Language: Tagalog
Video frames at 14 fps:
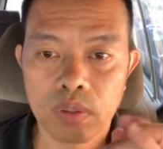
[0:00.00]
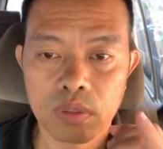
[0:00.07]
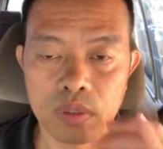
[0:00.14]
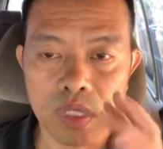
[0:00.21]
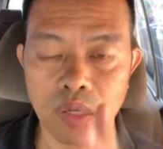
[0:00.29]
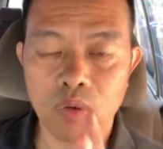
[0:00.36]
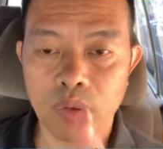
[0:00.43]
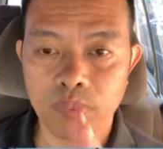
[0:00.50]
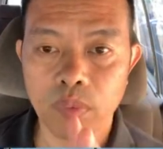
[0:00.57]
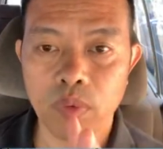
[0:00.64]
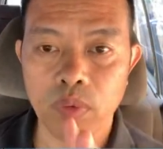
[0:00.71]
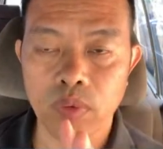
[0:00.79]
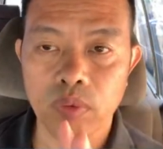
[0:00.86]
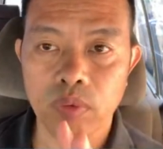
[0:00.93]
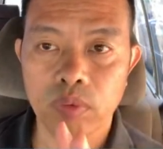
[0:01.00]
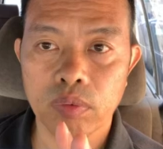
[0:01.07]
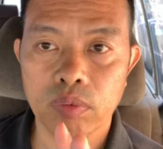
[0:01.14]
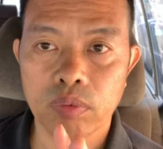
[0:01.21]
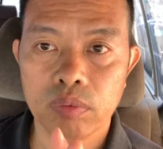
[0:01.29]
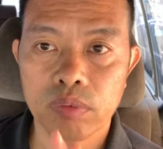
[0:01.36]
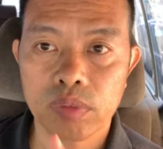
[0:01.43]
dalawa po
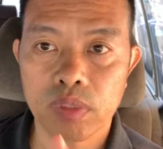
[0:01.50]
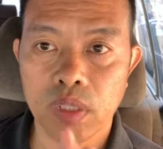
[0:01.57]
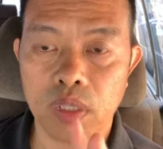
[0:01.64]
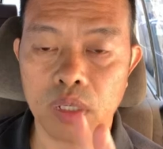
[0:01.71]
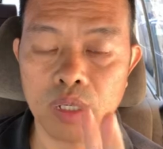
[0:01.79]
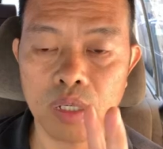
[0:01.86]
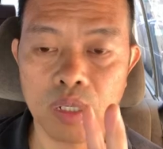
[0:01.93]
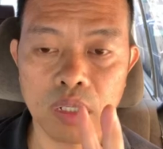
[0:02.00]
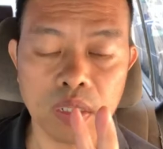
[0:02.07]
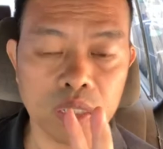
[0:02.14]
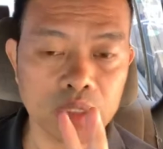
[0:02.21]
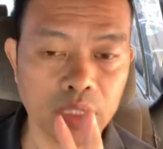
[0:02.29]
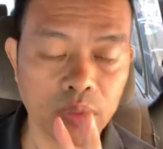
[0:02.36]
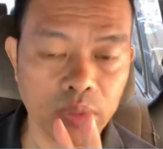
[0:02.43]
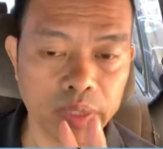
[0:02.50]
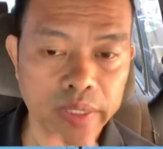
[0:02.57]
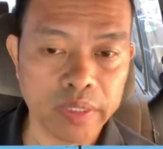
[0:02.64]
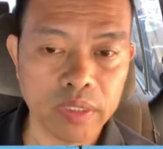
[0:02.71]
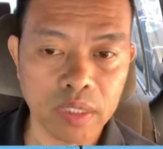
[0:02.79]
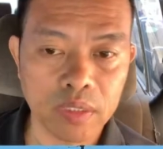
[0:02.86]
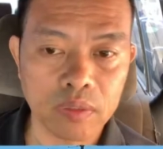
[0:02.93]
sa ang katayuan
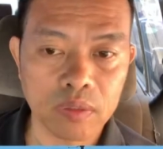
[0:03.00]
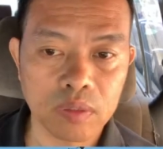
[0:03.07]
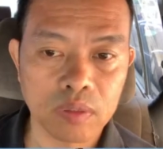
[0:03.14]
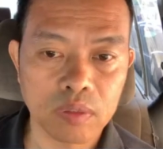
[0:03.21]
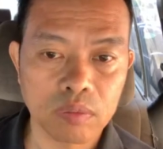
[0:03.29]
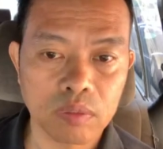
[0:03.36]
natin.